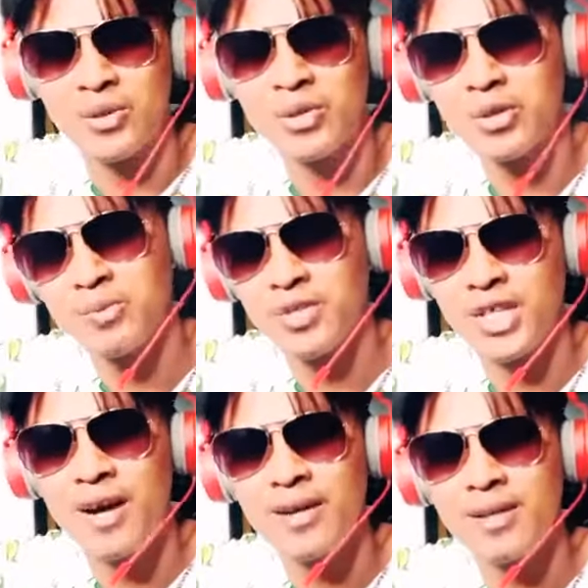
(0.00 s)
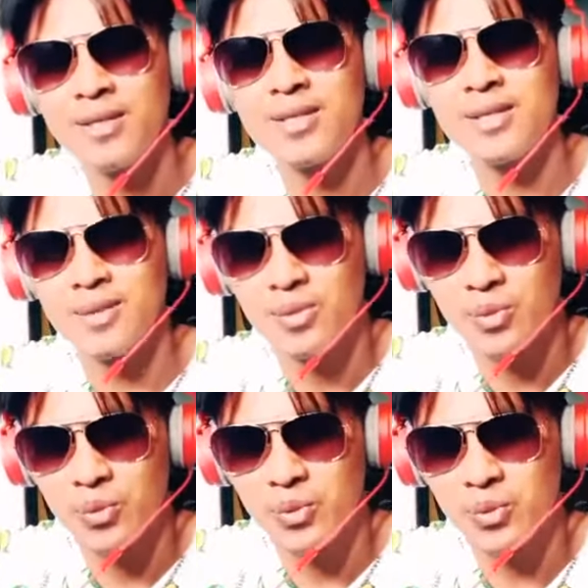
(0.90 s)
YouTube channels,
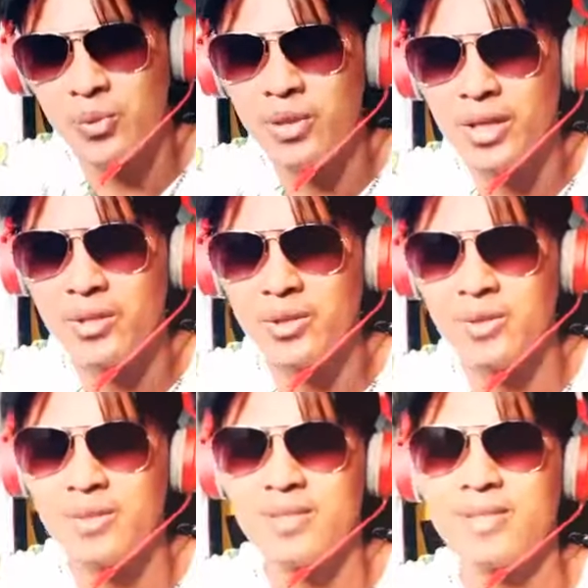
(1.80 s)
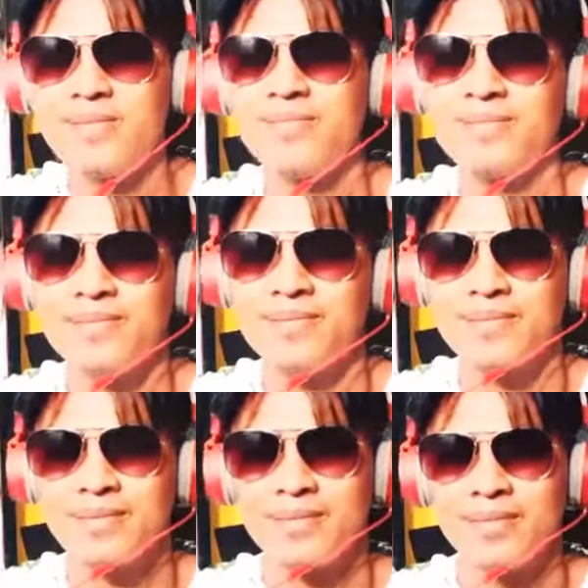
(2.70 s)
Kuya Jules.
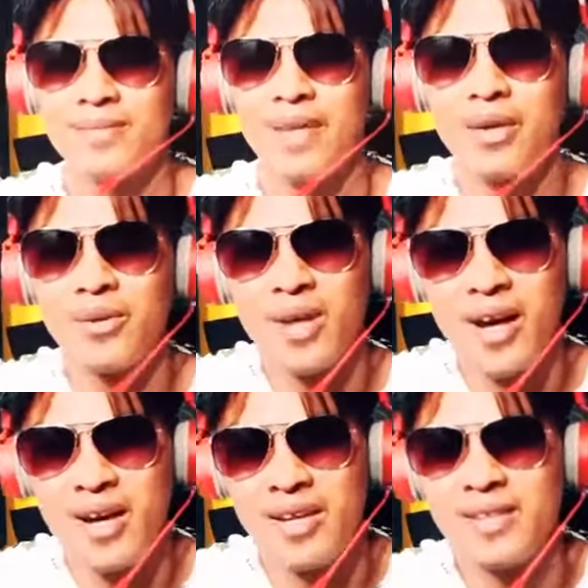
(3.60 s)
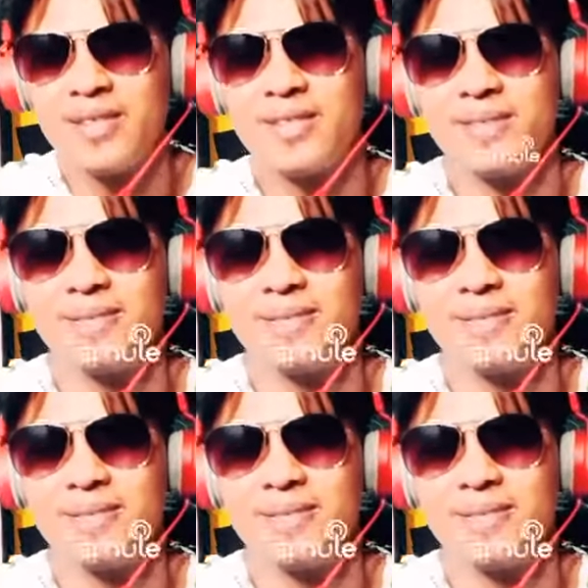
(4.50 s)
Thank you guys!